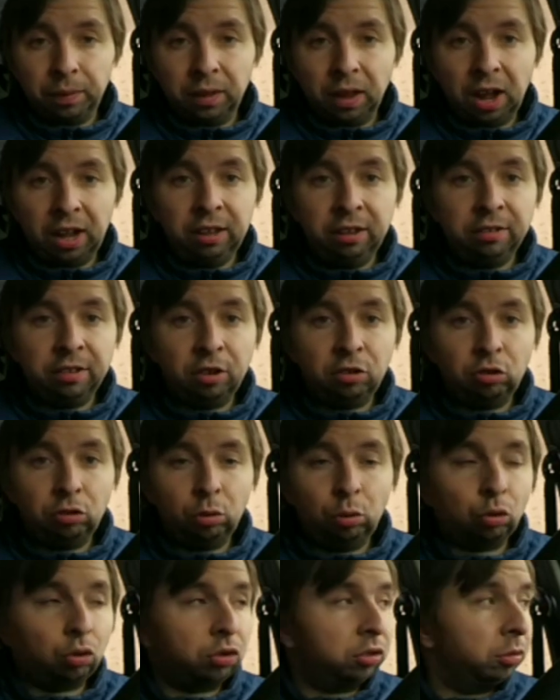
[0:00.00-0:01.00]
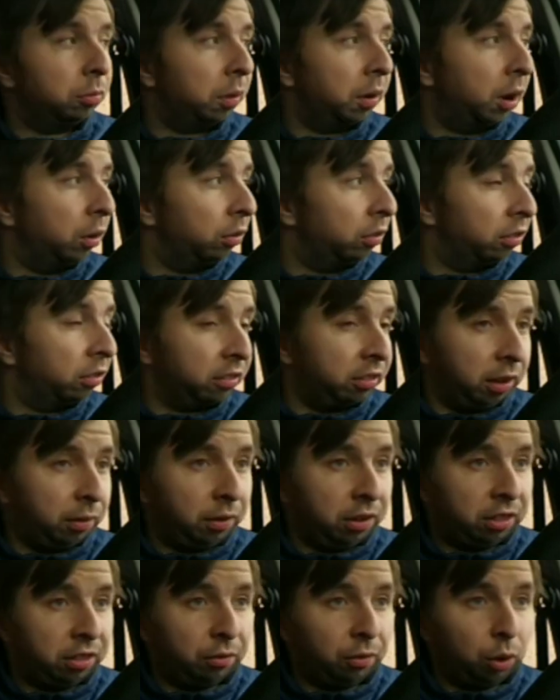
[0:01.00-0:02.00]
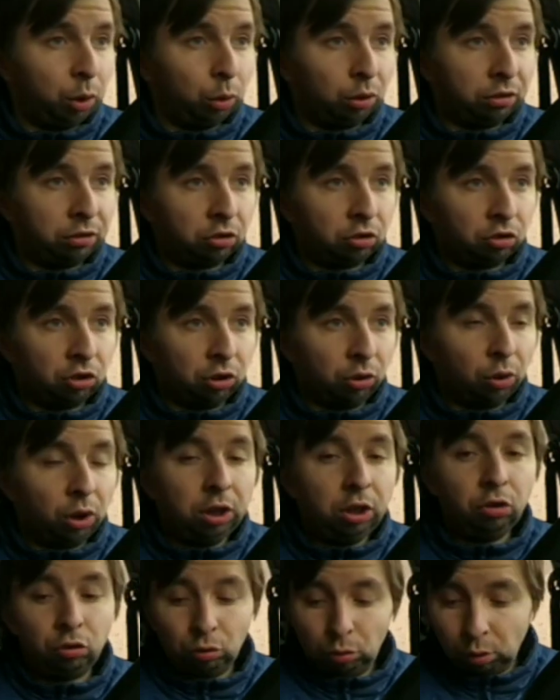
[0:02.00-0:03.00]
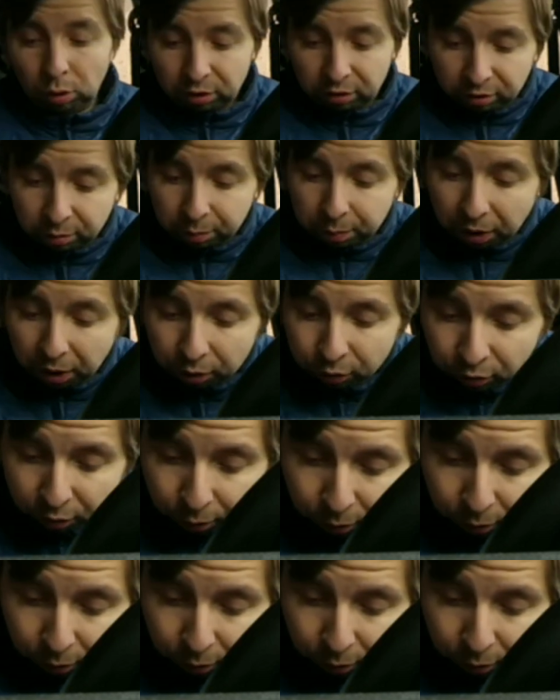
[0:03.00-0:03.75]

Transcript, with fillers: Они, значит, тоже собираются создавать свое ТСЖ, но они еще только собираются